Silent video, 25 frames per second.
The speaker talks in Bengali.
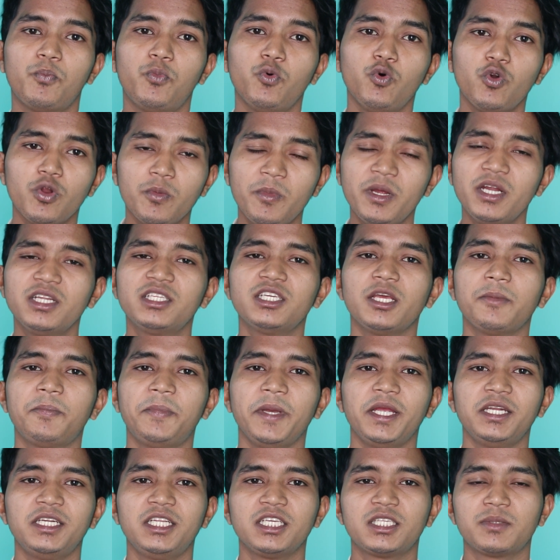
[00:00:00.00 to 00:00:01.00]
পূর্বের যে
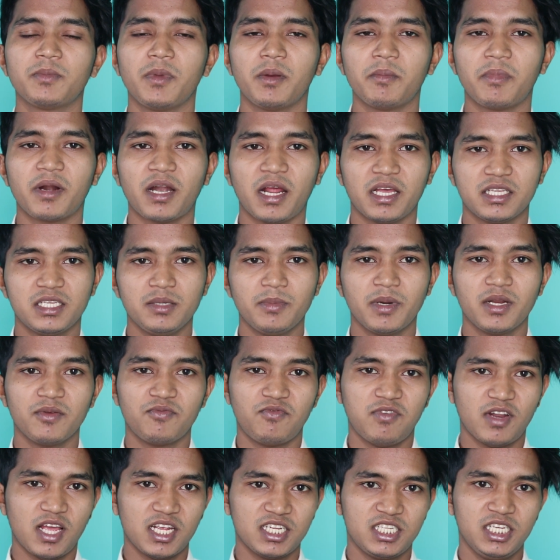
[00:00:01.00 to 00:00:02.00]
ডিস্ক মেম্বার আছে মানে
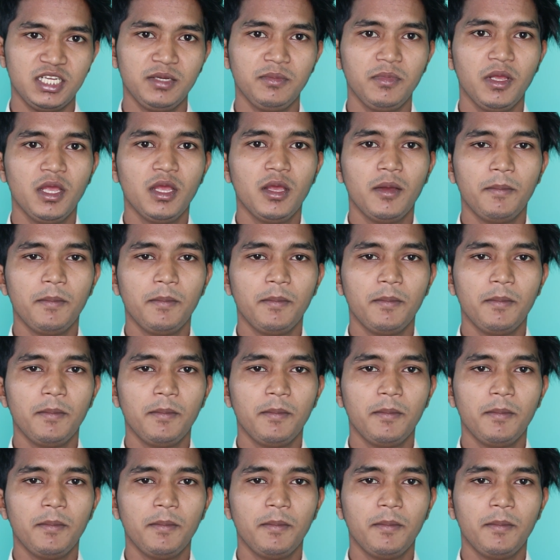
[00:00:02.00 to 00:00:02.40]
ফ্লাশিং